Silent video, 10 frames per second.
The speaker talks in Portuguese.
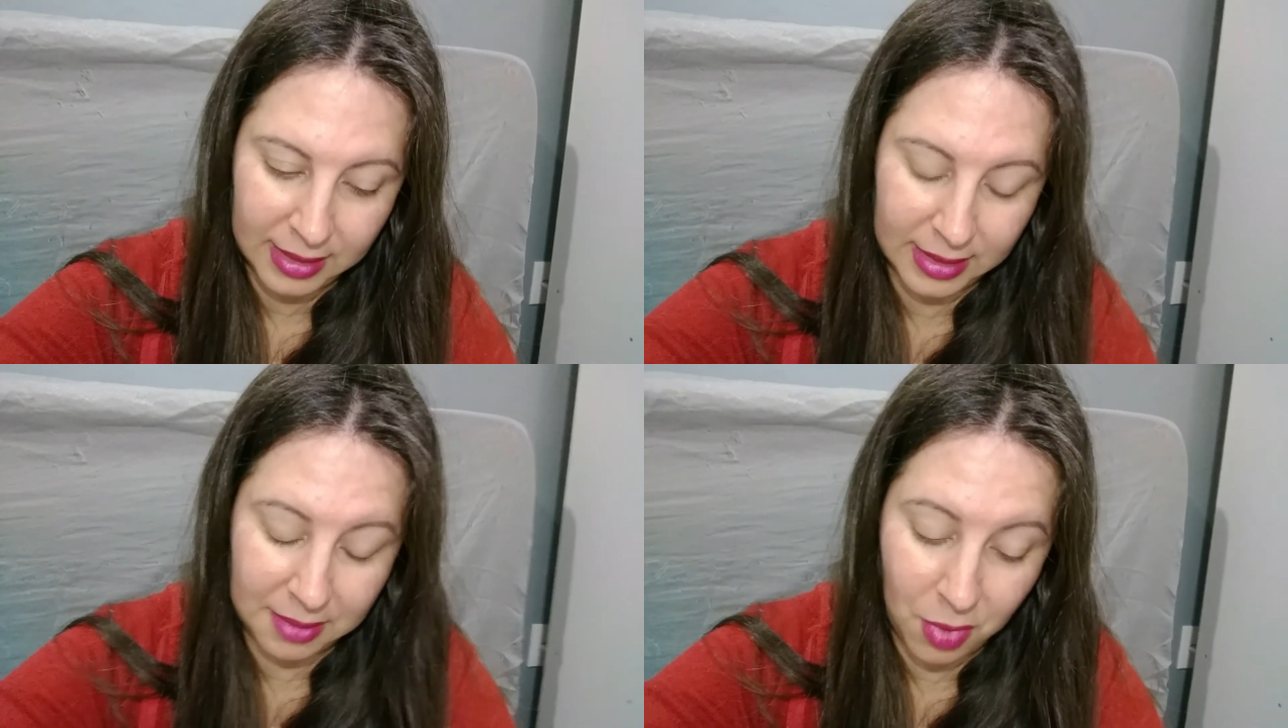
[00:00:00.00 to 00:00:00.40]

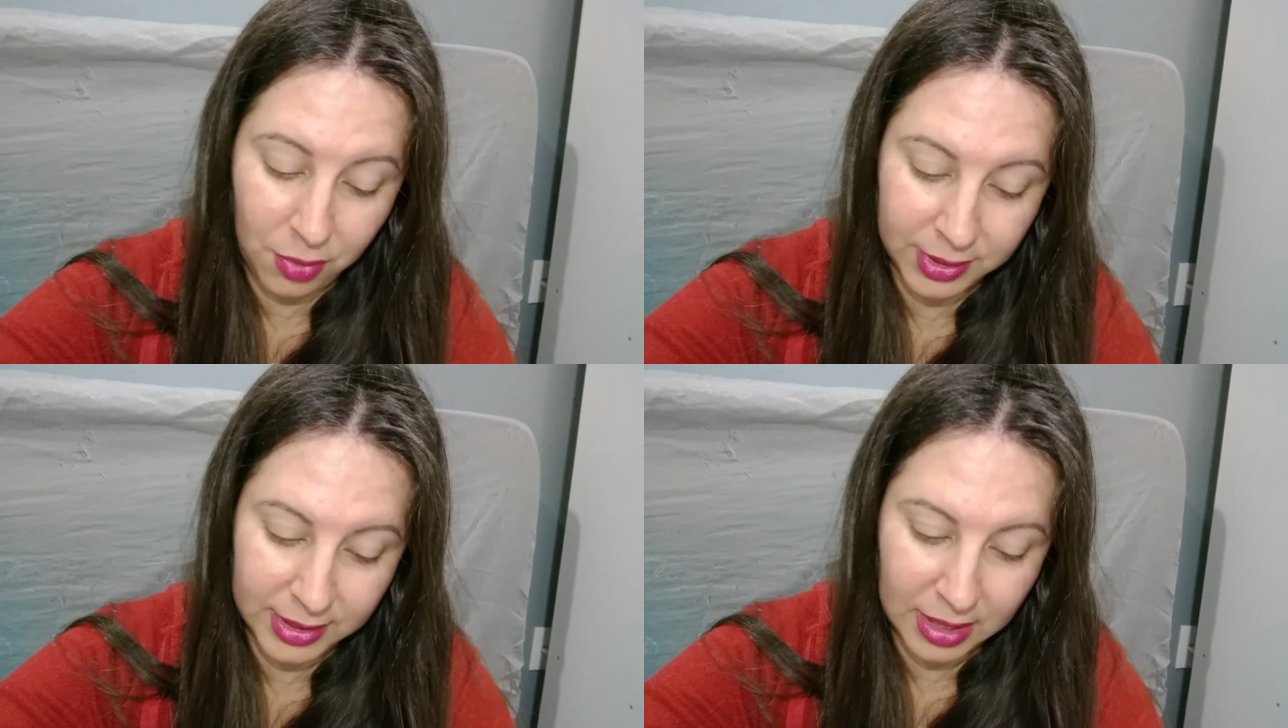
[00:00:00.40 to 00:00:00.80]

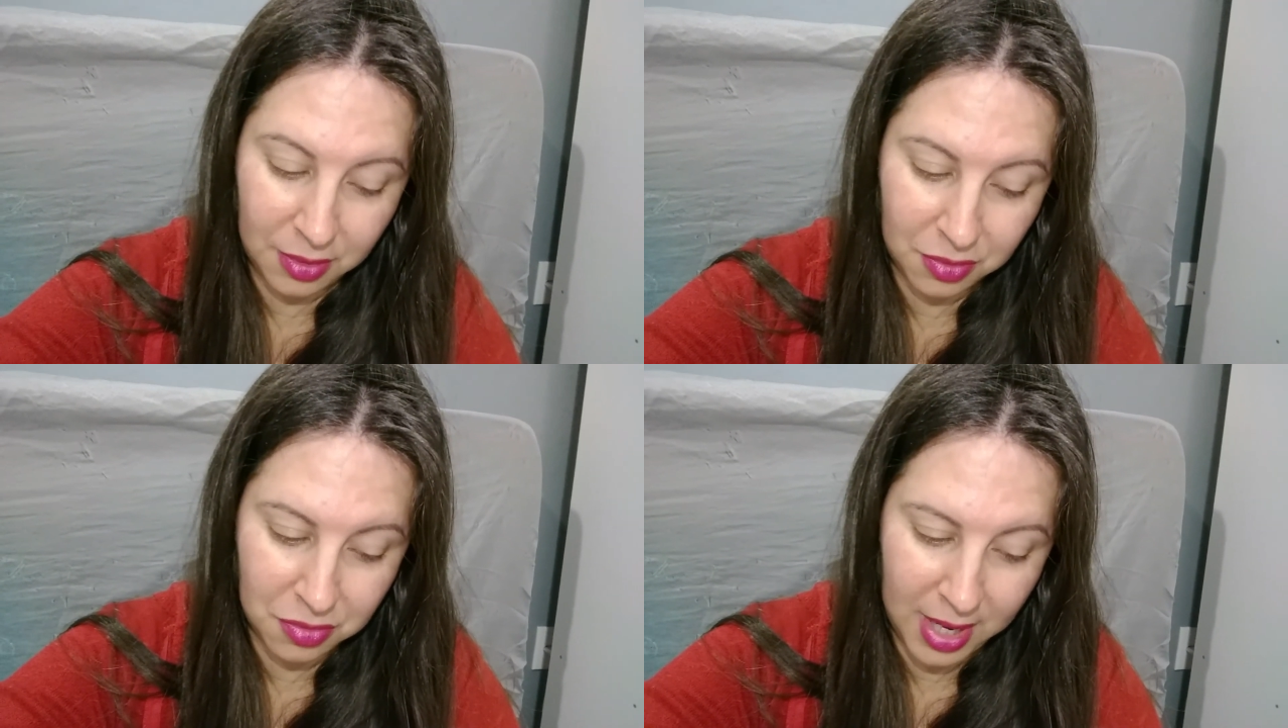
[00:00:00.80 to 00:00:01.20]
Demonstre
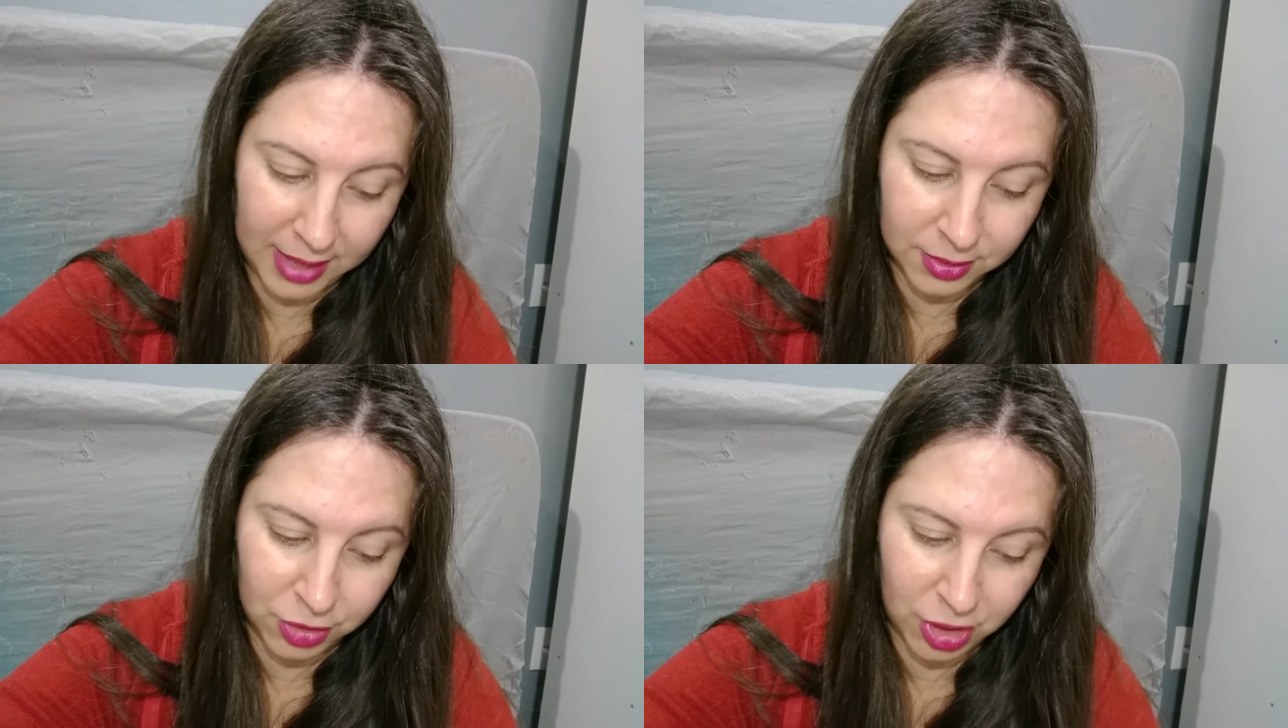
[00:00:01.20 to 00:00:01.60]
algum
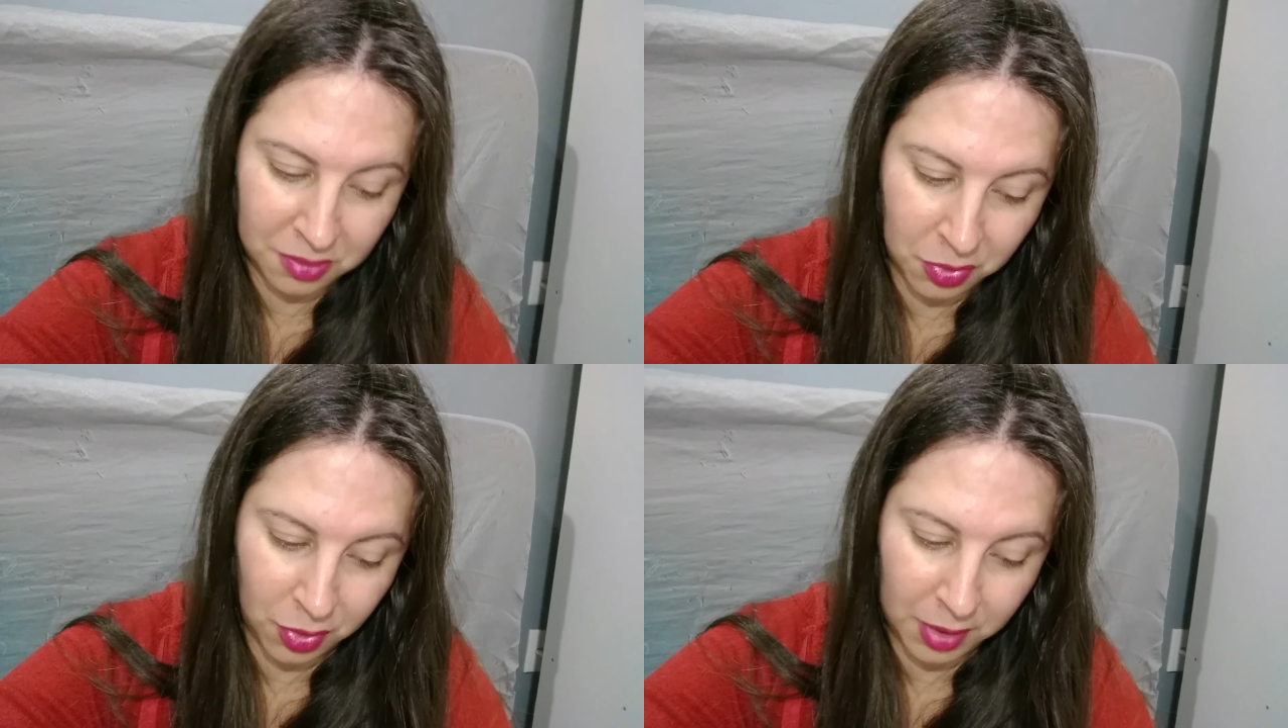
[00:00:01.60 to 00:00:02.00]
ato de
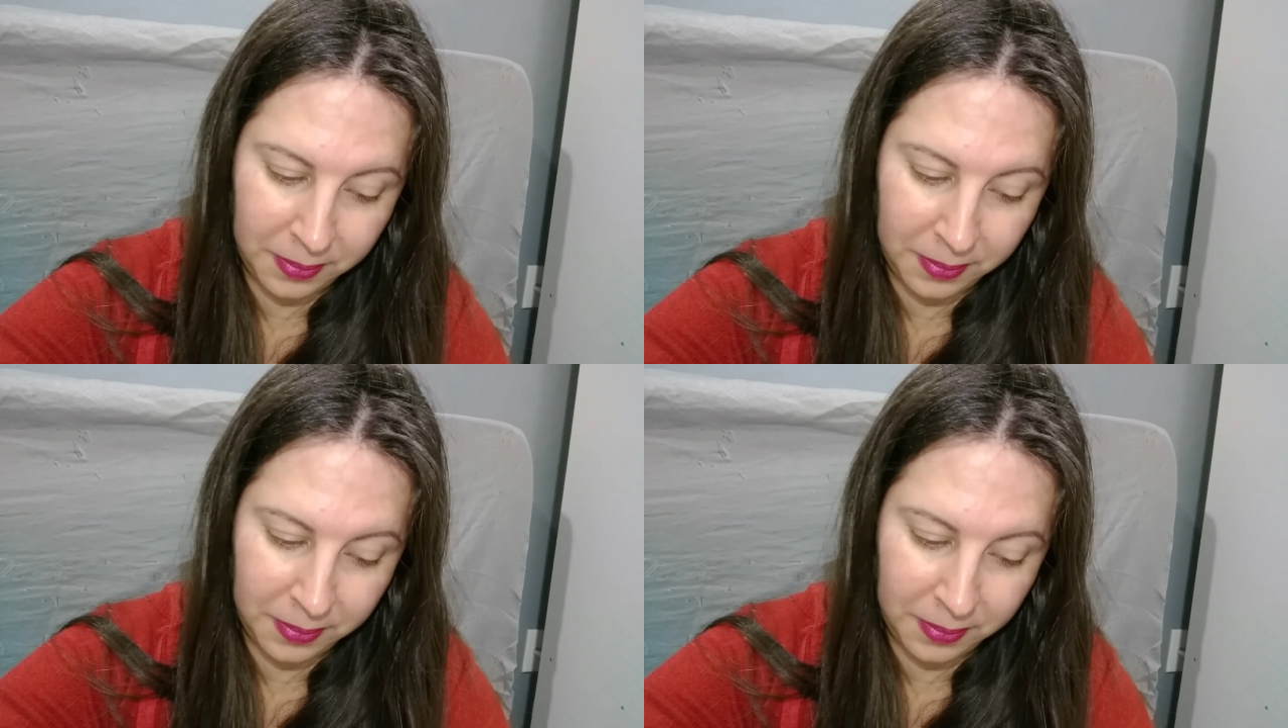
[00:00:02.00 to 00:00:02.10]
amor